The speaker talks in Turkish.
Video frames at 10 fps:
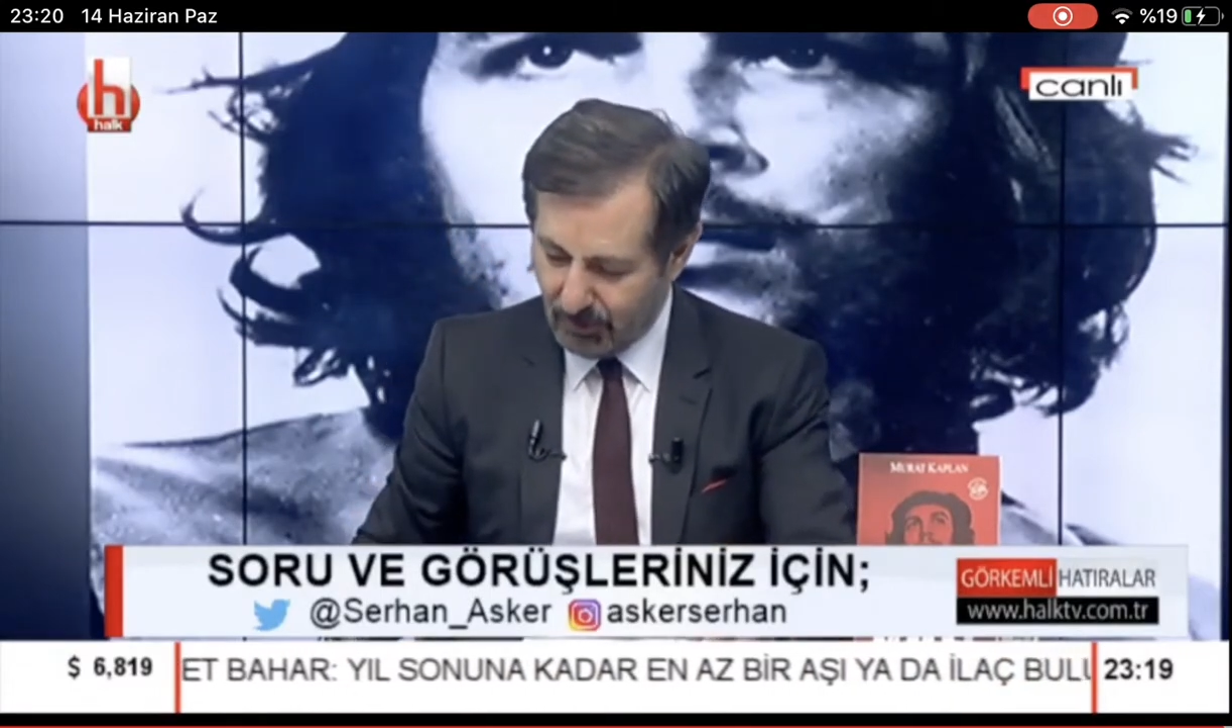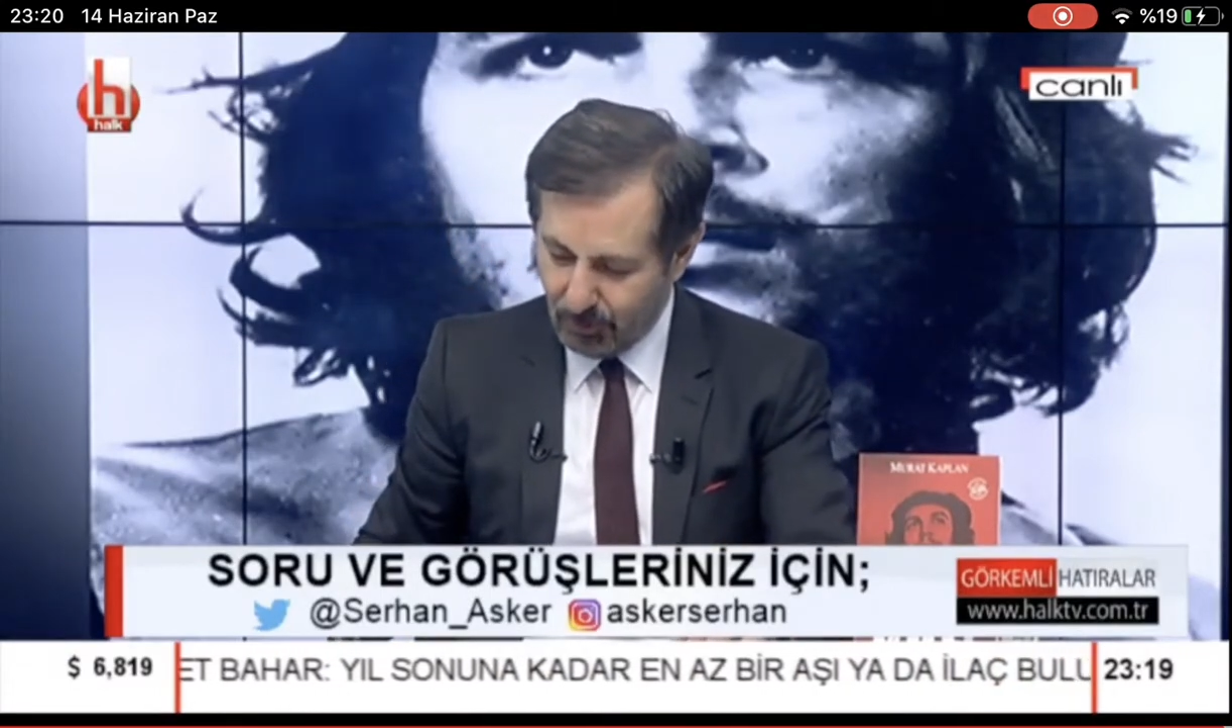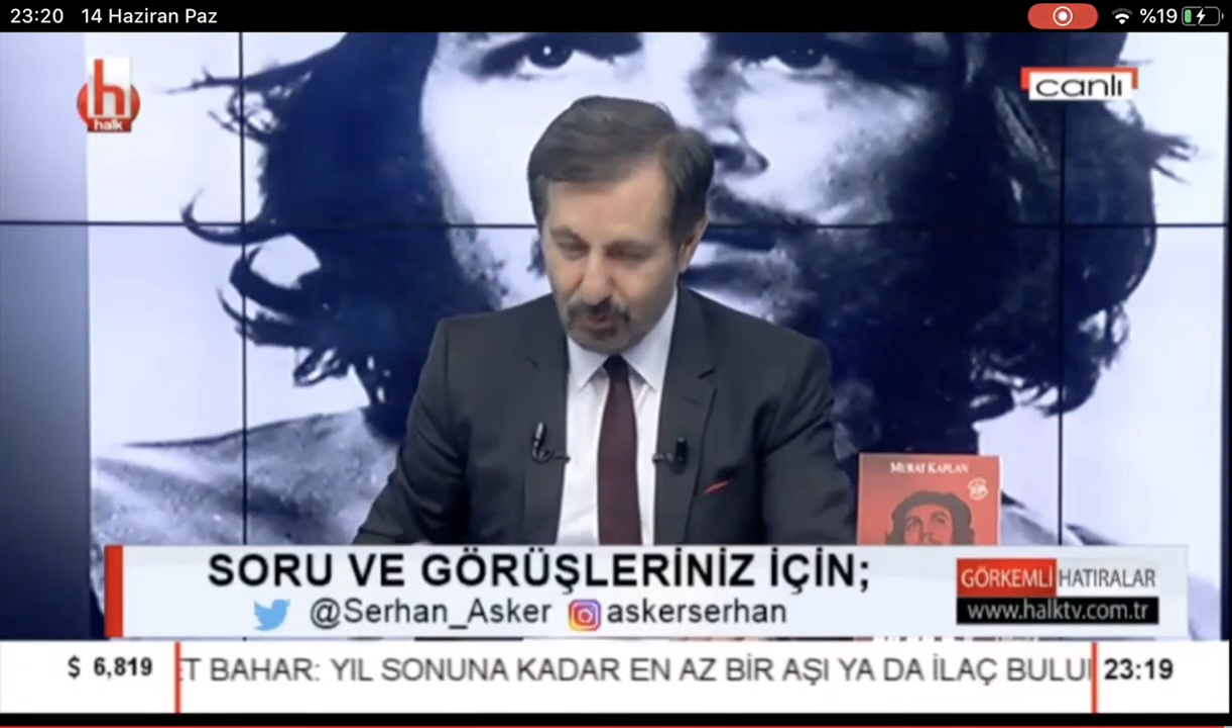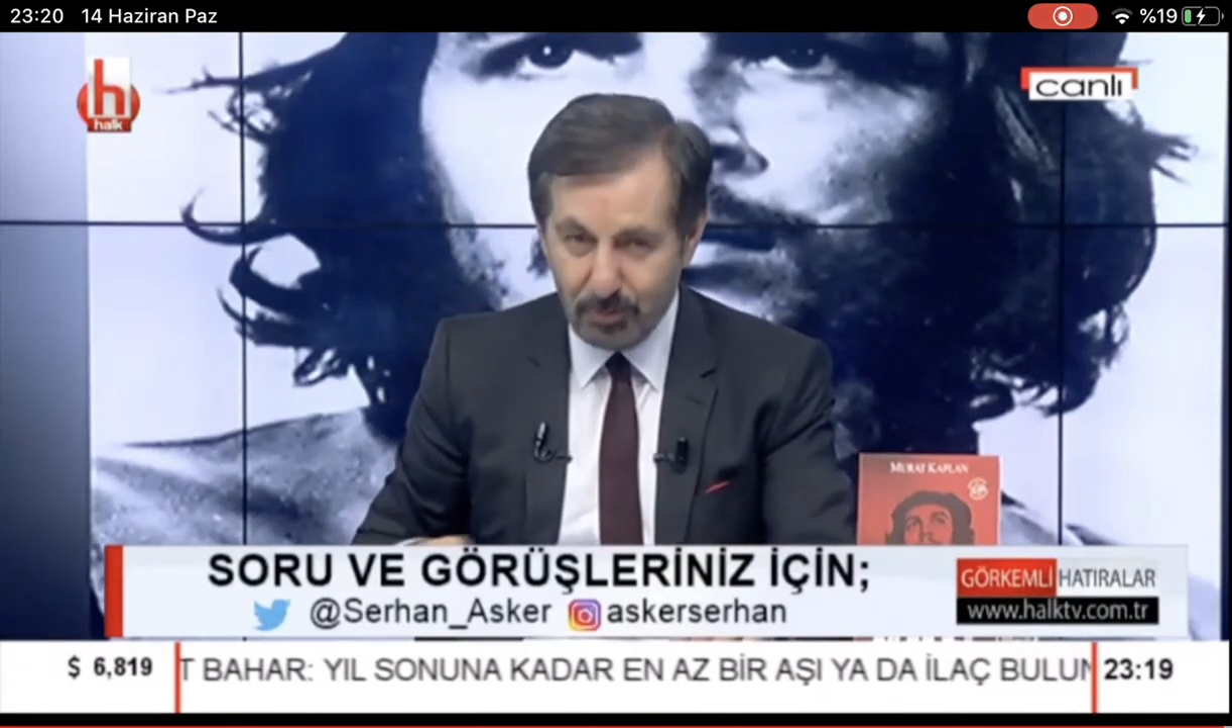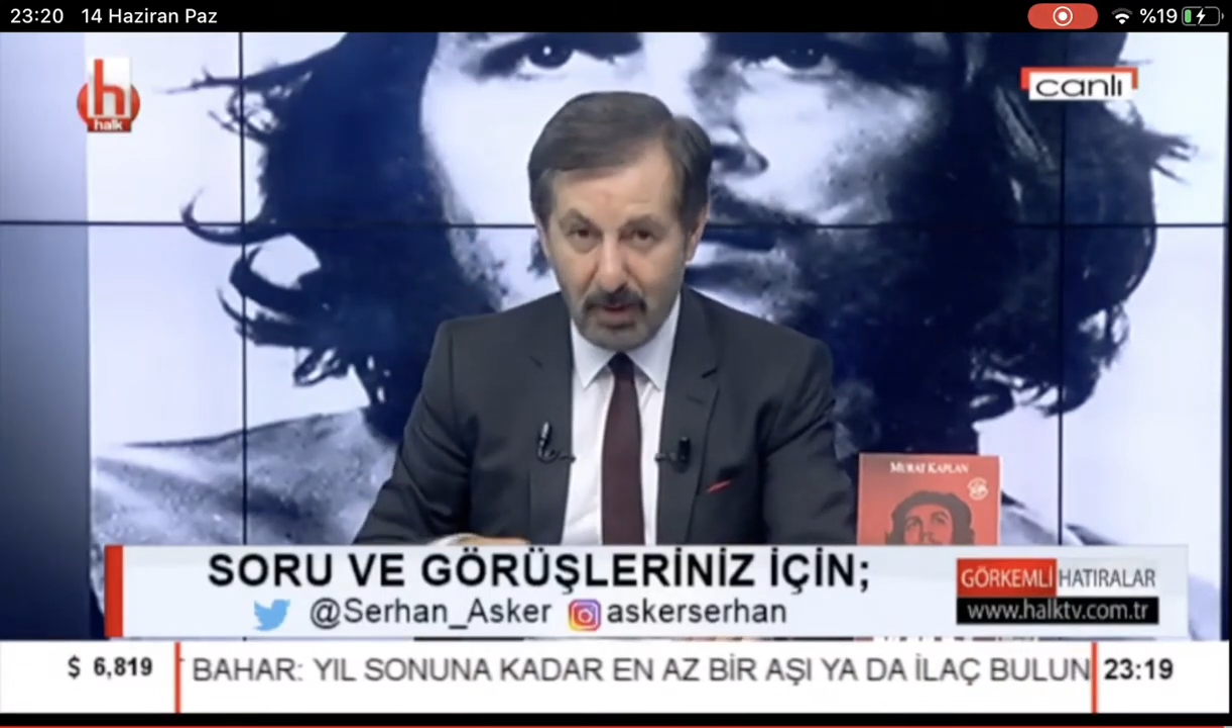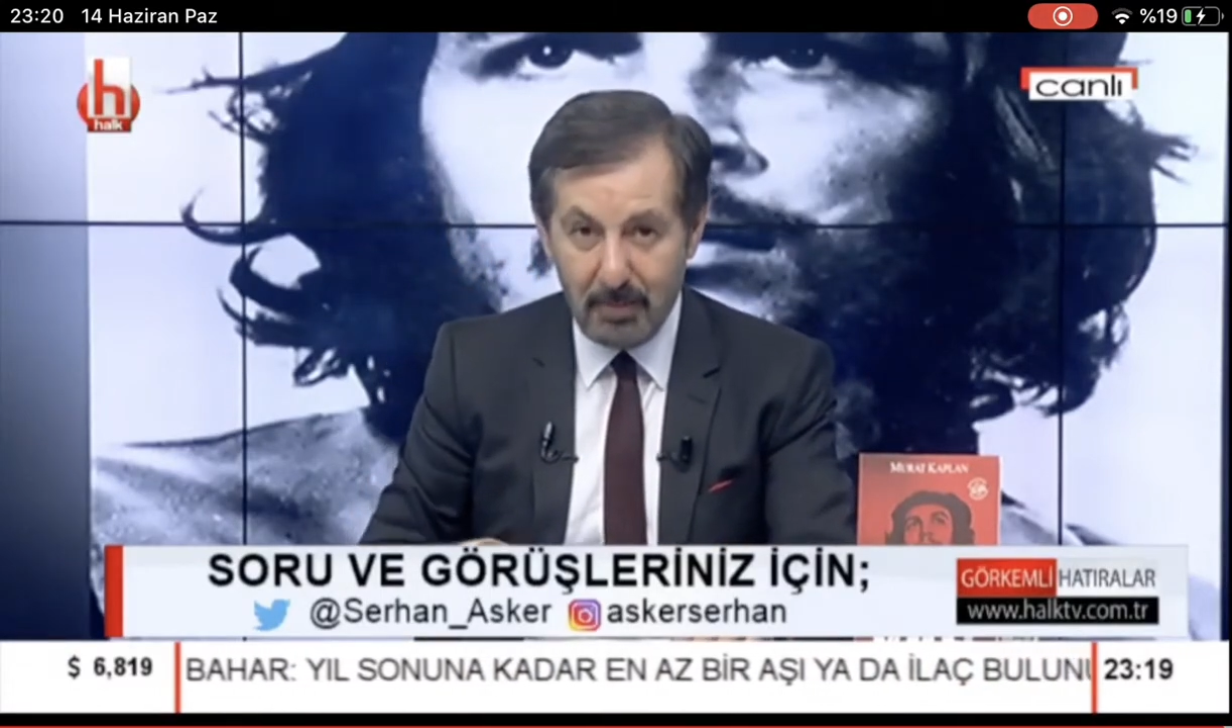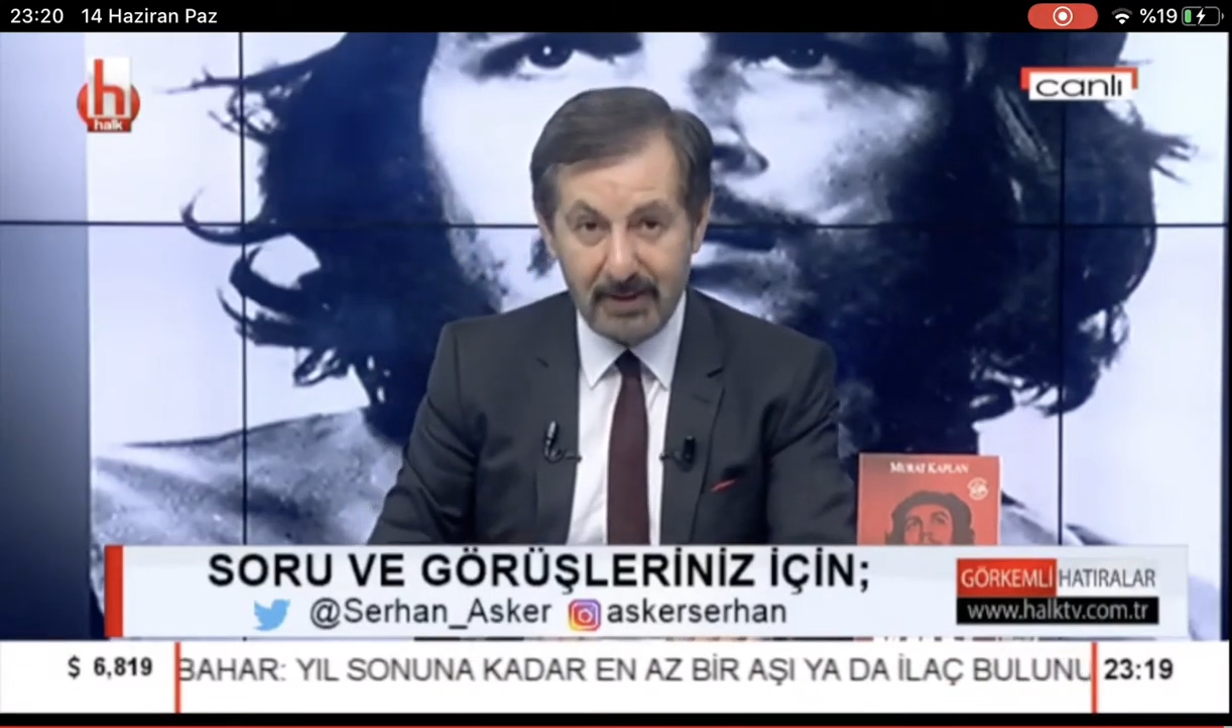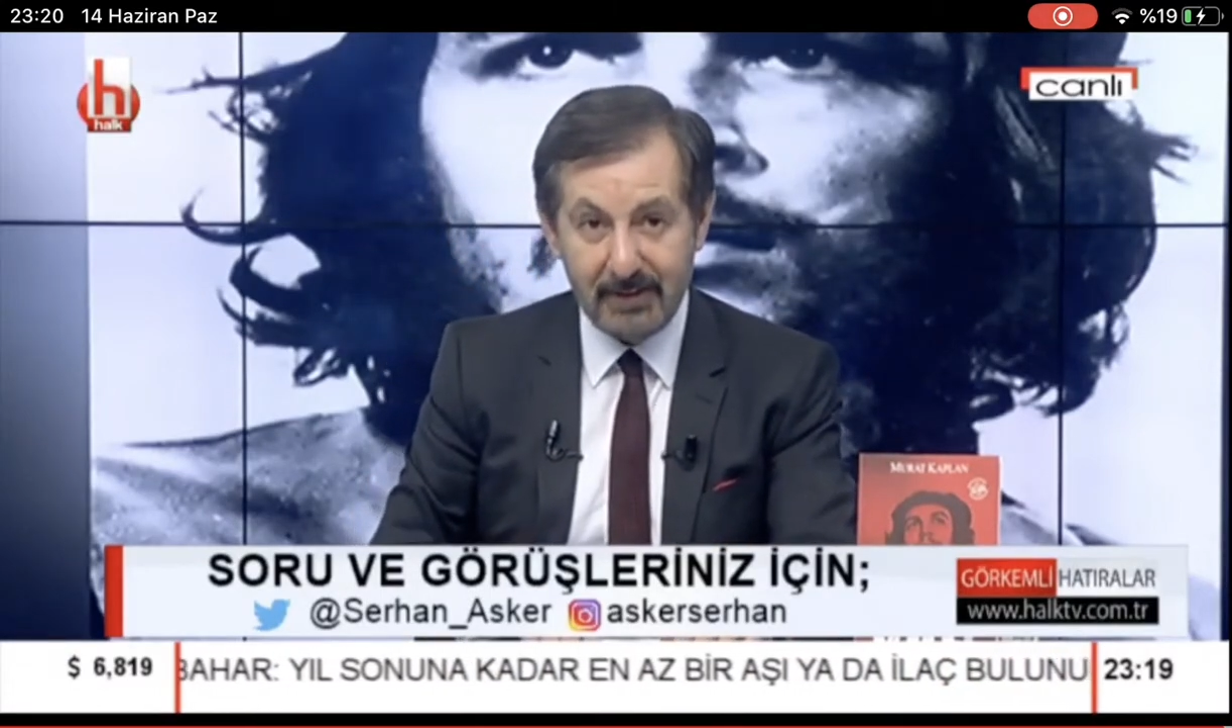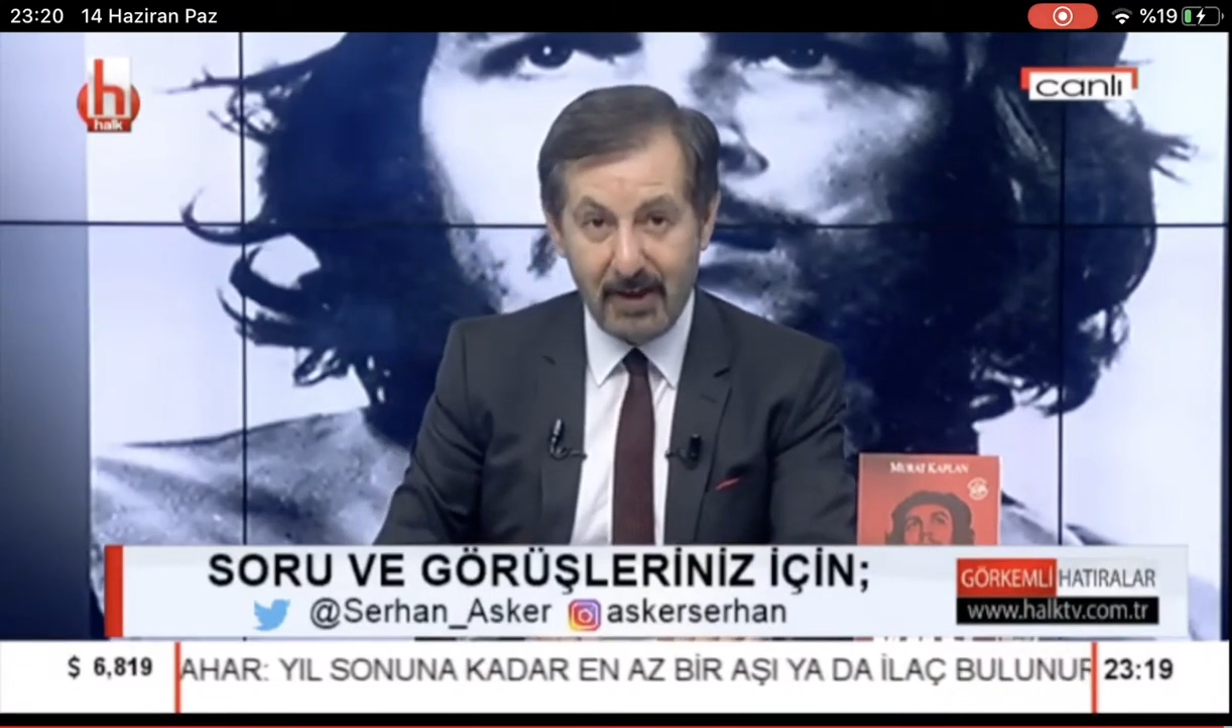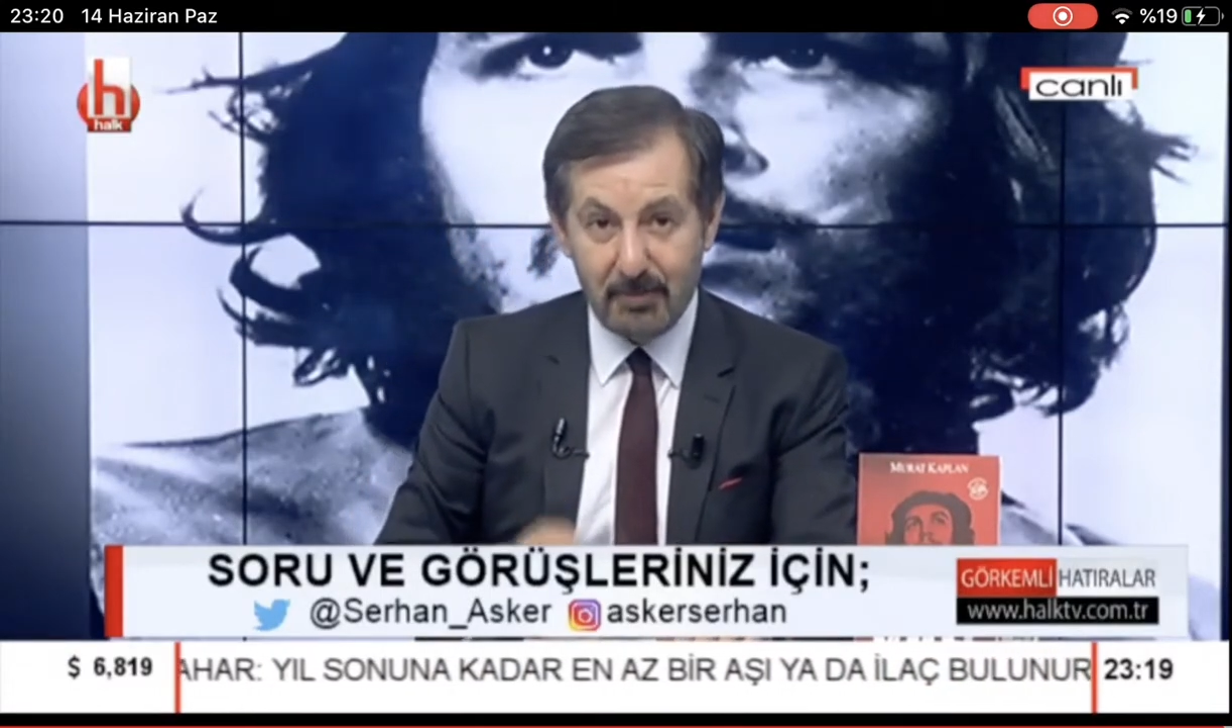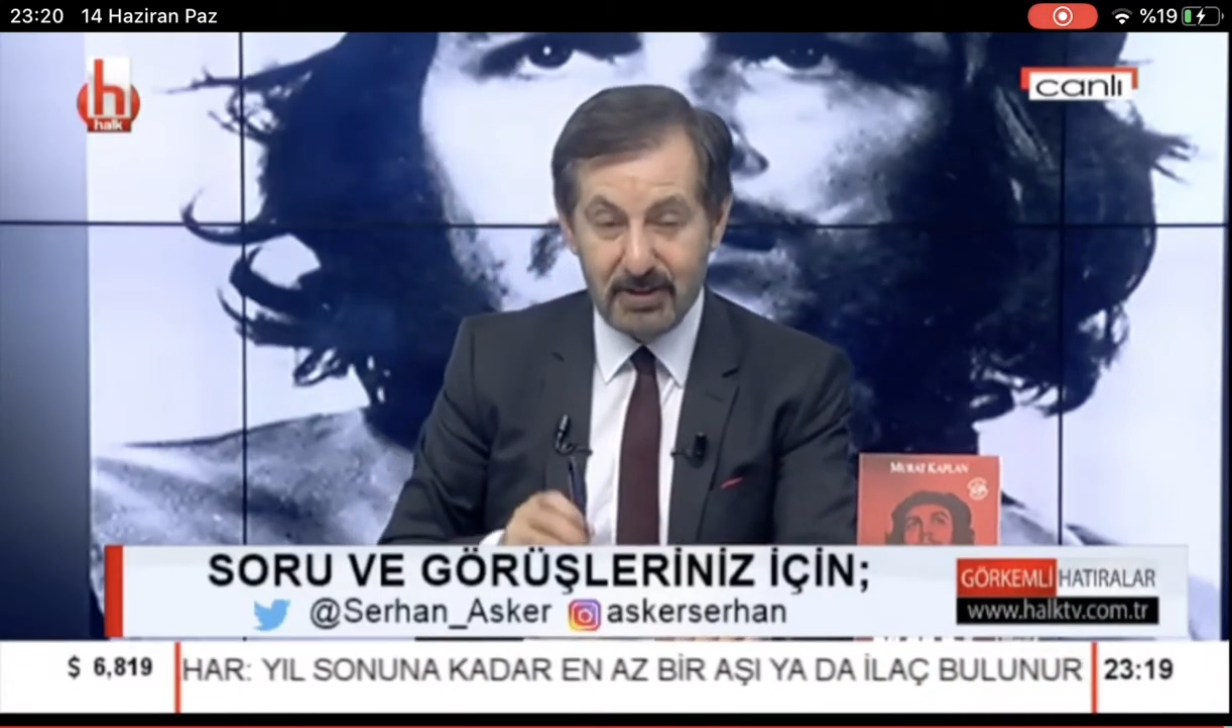Grup Babetna